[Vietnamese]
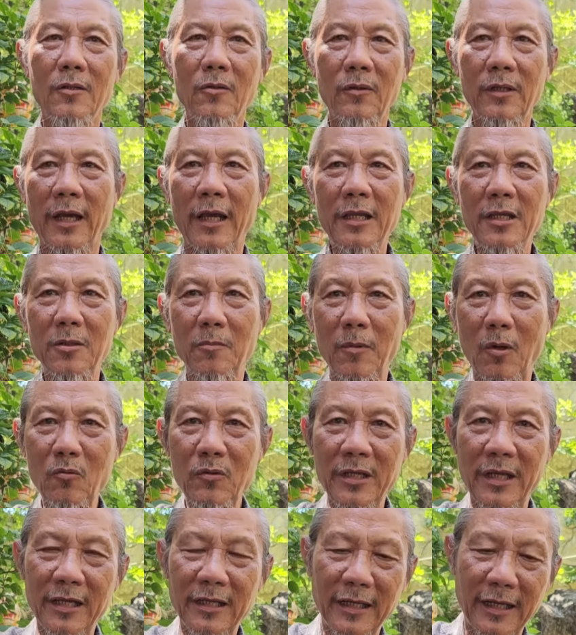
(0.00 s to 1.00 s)
Tôi kể cho
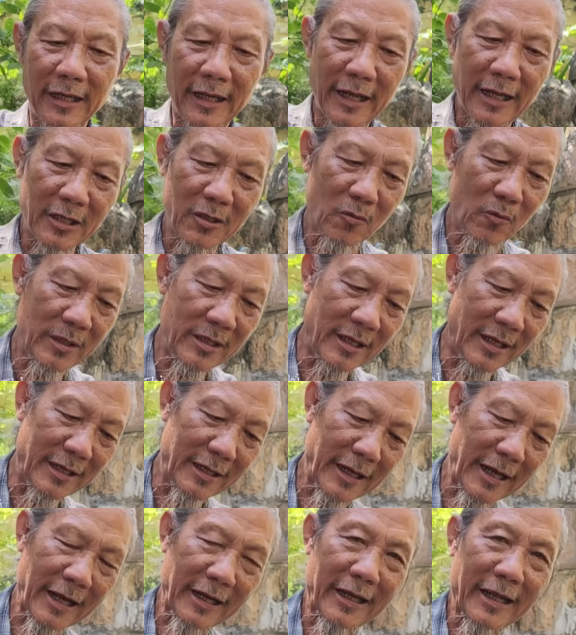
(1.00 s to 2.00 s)
mẫu chuyện này nha cho quý
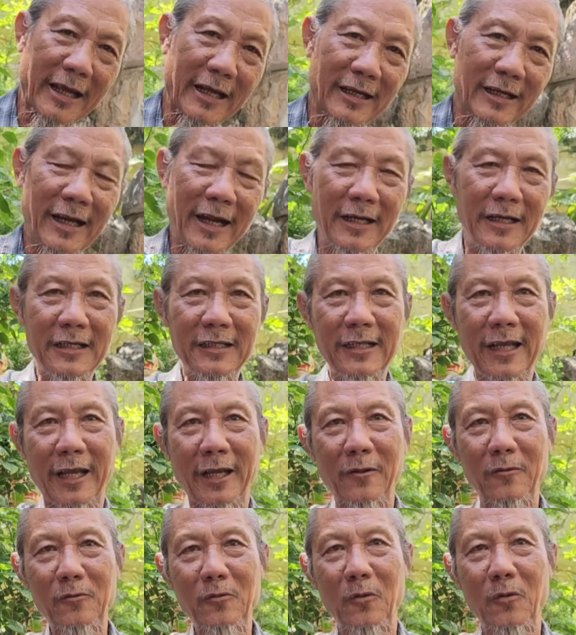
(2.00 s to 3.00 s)
vị nghe nha, là đức
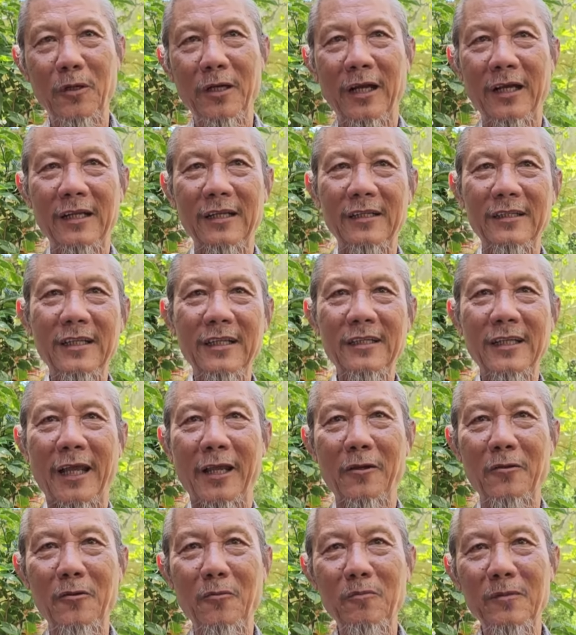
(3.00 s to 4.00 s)
thầy của tôi đó, đức
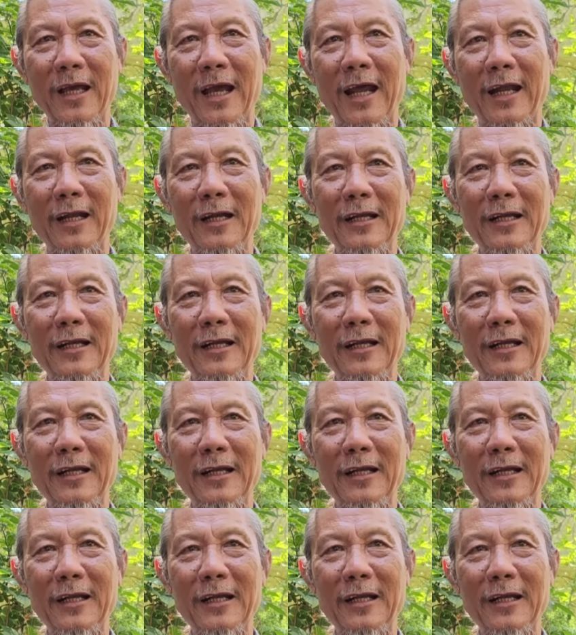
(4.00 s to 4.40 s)
thầy của chúng ta